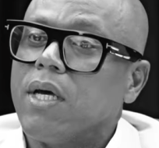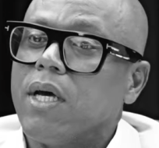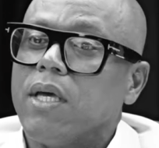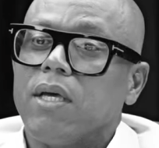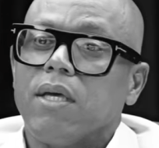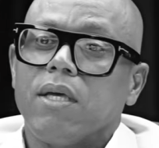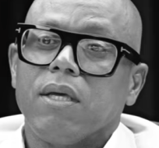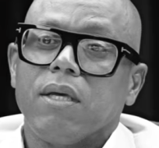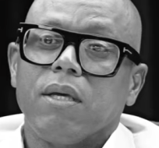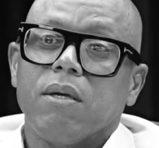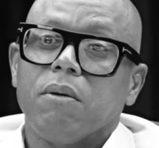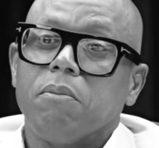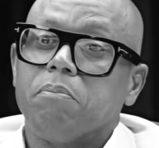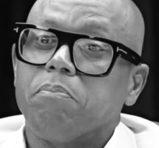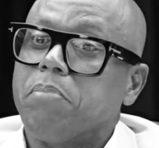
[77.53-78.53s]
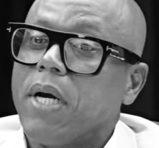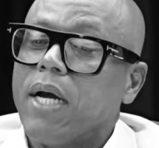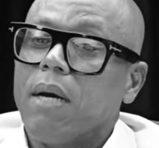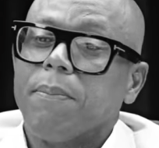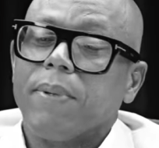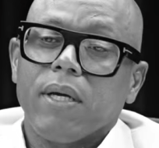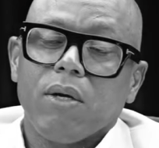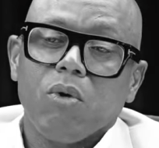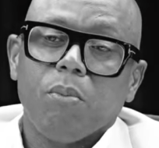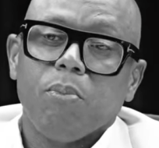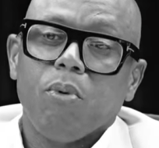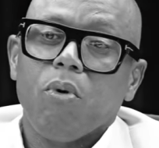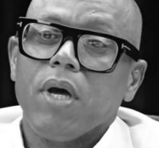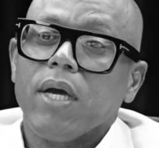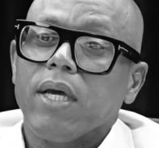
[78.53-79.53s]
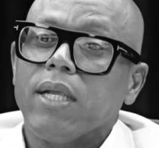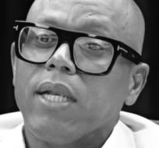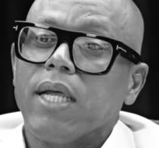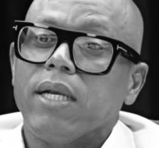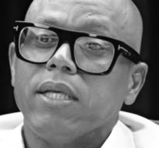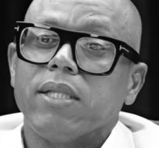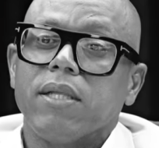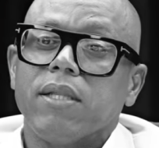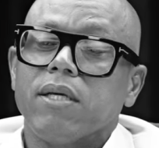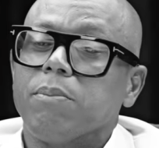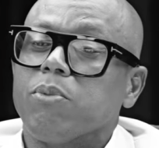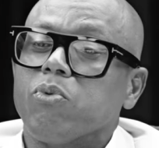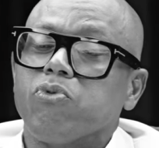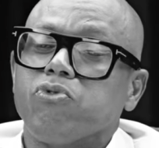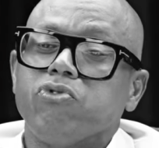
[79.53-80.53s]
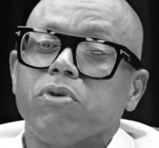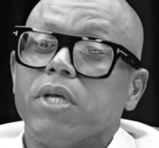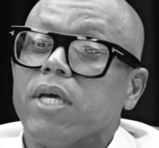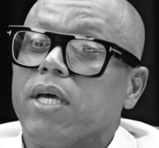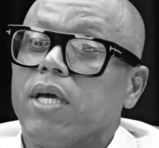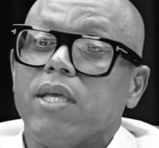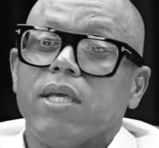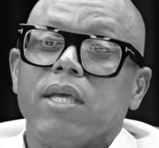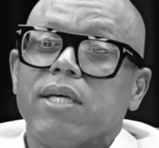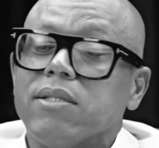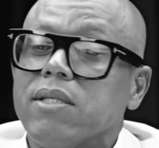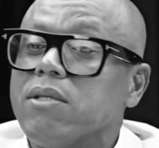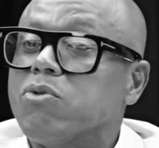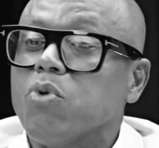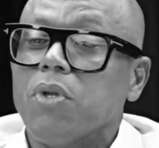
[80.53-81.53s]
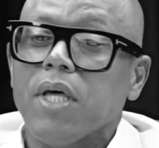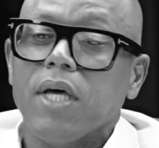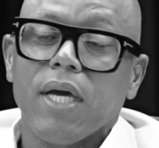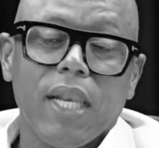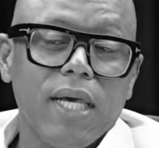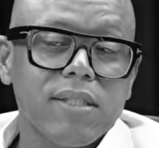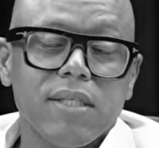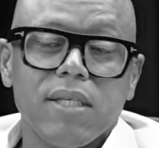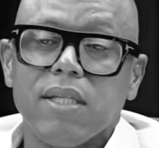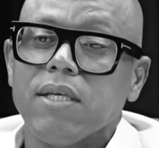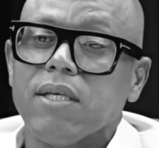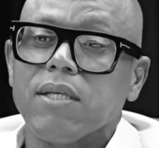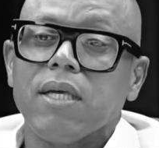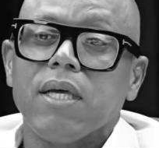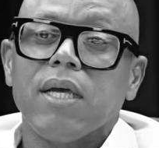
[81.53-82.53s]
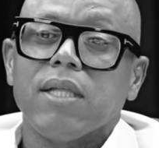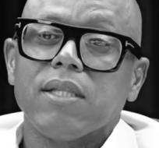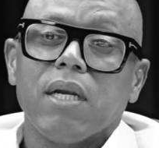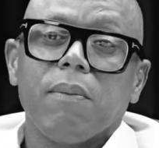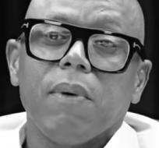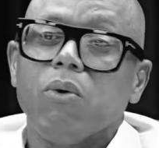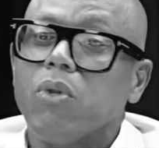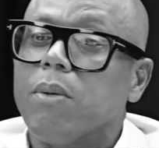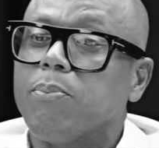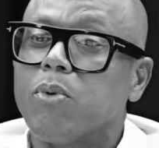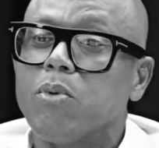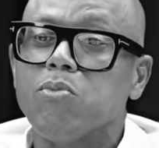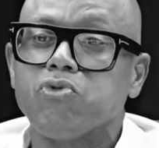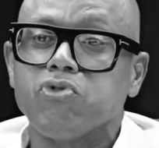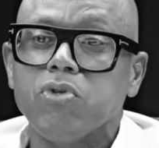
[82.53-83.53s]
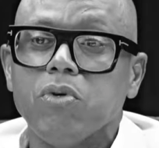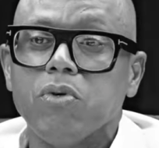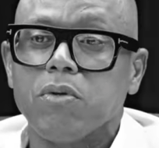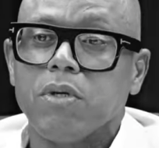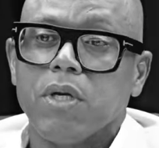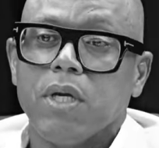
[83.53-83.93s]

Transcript: eh, paga para que lo pongan en las listas de reproducciones y hace toda clase de trabajo de promoción.